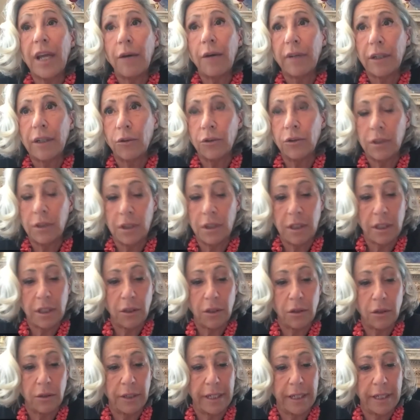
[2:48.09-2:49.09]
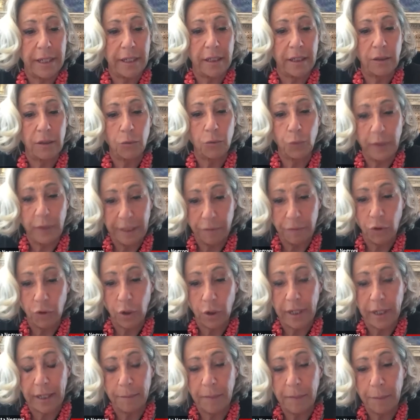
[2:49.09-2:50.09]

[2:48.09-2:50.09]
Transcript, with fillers: è una condizione univoca,